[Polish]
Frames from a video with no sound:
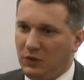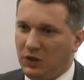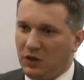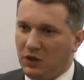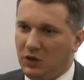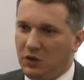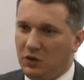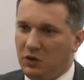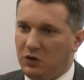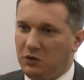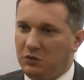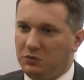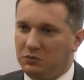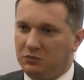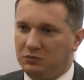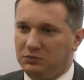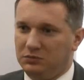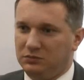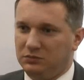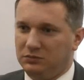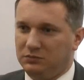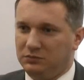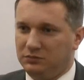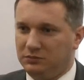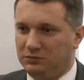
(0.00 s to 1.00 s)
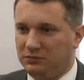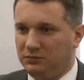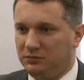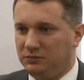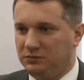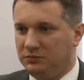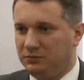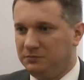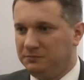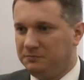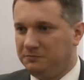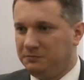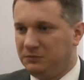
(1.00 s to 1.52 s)
No,
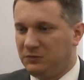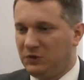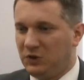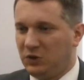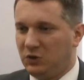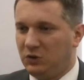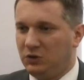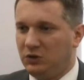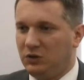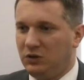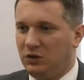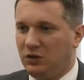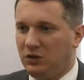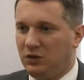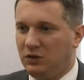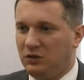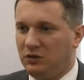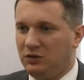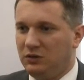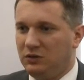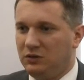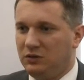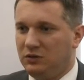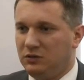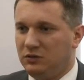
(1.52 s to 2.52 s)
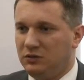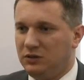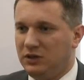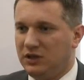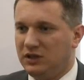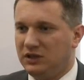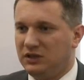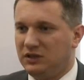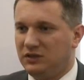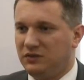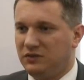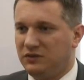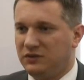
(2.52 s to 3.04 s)
mm, trudno
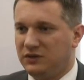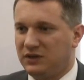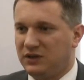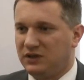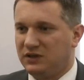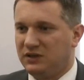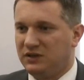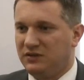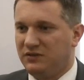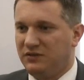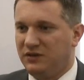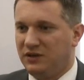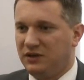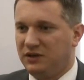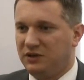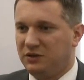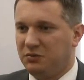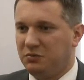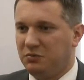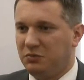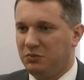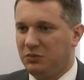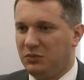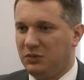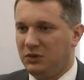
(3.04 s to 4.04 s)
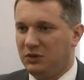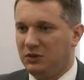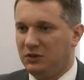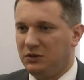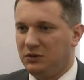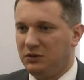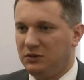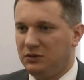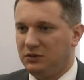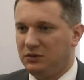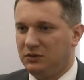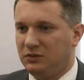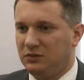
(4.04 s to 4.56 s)
jest wskazywać
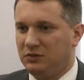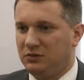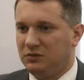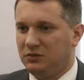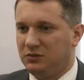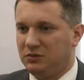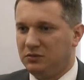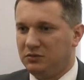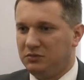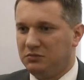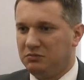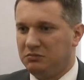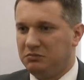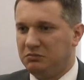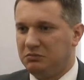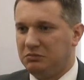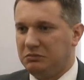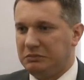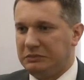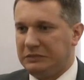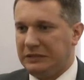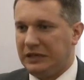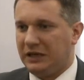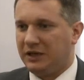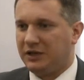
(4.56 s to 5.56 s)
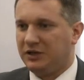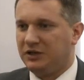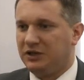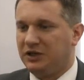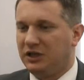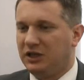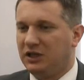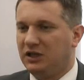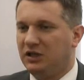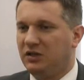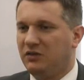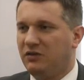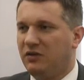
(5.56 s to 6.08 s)
e, jakieś
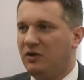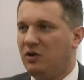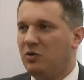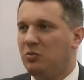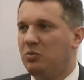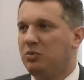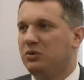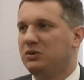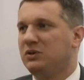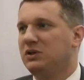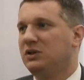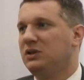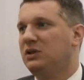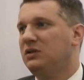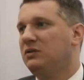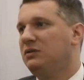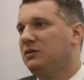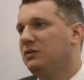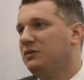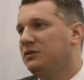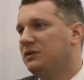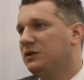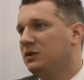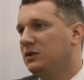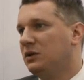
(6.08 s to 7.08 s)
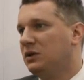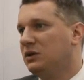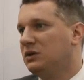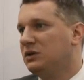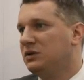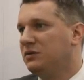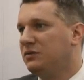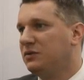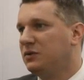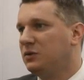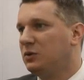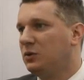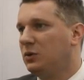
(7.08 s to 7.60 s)
takie trwałe pozytywy w
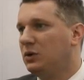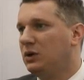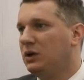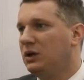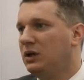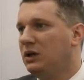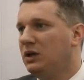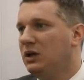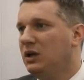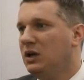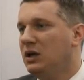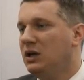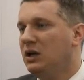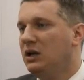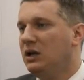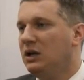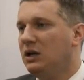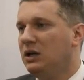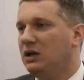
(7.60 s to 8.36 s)
sytuacji, w której